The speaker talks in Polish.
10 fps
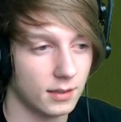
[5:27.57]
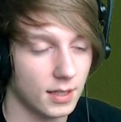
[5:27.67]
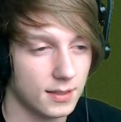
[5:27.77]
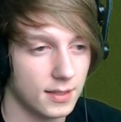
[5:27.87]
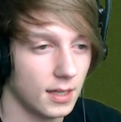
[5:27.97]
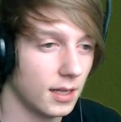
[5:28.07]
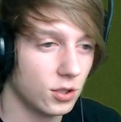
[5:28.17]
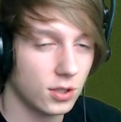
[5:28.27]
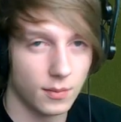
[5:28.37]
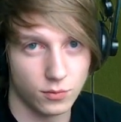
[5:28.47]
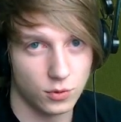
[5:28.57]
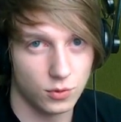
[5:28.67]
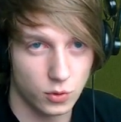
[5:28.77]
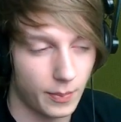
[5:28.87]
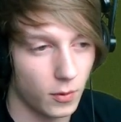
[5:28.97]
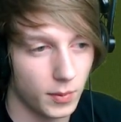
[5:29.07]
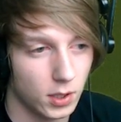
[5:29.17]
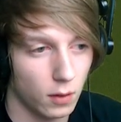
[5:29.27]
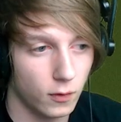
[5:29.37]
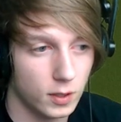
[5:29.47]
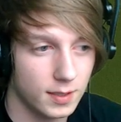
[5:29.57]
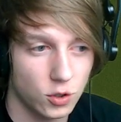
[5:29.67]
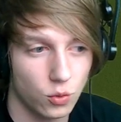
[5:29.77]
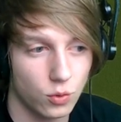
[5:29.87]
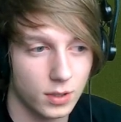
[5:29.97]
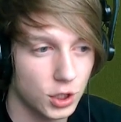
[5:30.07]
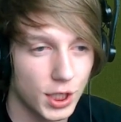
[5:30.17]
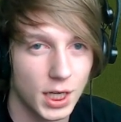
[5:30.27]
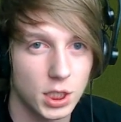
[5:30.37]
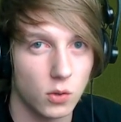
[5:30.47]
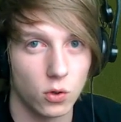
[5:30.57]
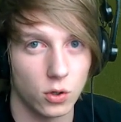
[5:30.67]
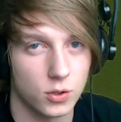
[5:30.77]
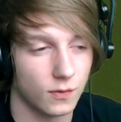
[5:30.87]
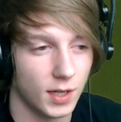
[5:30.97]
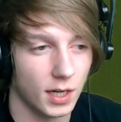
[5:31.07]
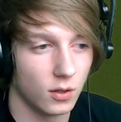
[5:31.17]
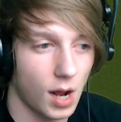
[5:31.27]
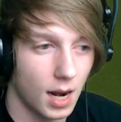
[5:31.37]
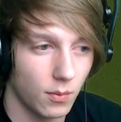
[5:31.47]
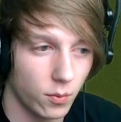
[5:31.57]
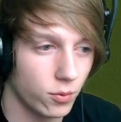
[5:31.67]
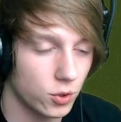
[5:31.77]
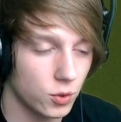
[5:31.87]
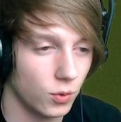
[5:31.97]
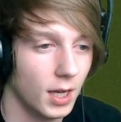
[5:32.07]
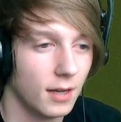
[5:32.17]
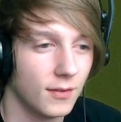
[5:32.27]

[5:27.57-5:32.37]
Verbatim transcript: na scenę, czy tam złapał mikrofon i zaczął narzekać na Warlords of Draenor, albo po prostu,